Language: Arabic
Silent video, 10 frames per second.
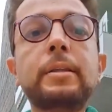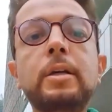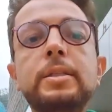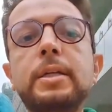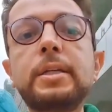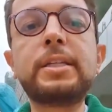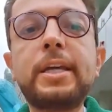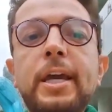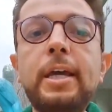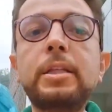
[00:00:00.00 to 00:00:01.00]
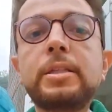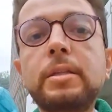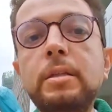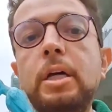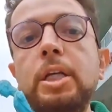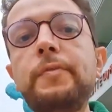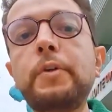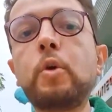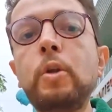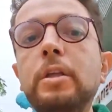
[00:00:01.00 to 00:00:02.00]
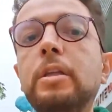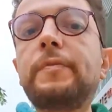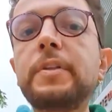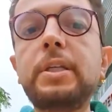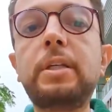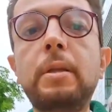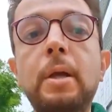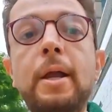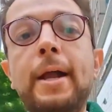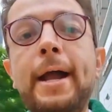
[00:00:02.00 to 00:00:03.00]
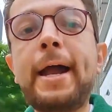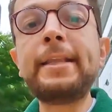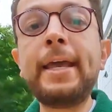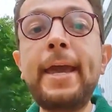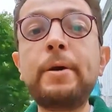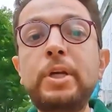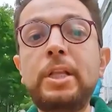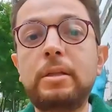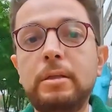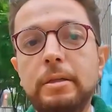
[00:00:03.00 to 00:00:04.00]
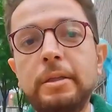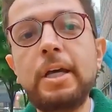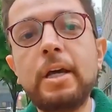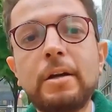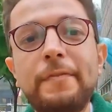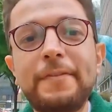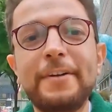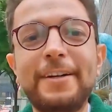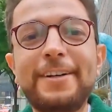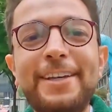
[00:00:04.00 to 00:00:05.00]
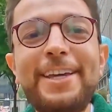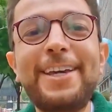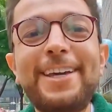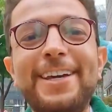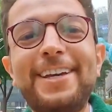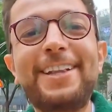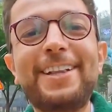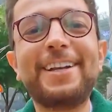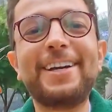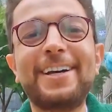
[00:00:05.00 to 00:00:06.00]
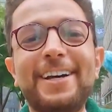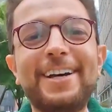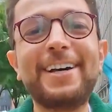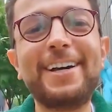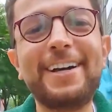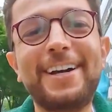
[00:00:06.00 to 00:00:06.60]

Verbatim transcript: عناصر الذكاء الاصطناعي في كل التفاصيل هنحاول نعرف ايه ال